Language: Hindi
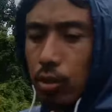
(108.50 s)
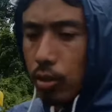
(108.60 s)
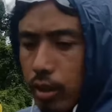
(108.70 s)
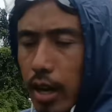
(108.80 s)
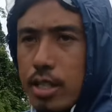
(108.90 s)
तो
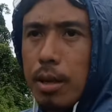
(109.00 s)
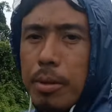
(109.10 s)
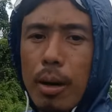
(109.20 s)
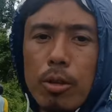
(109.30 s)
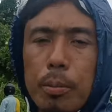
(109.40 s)
गाइस
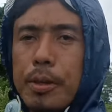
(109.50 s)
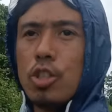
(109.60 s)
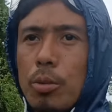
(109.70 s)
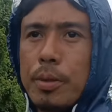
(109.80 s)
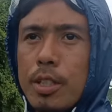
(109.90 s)
अभी हम लोग
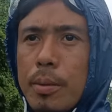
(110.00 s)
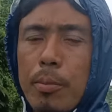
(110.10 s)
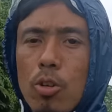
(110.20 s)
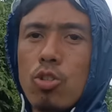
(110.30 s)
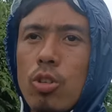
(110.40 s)
बीचों बीच में
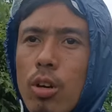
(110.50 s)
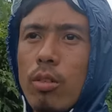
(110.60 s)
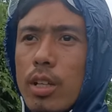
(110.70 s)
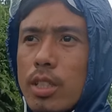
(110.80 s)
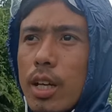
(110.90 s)
पहुंच चुका हूँ
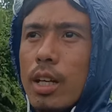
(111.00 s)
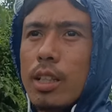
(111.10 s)
रास्ता का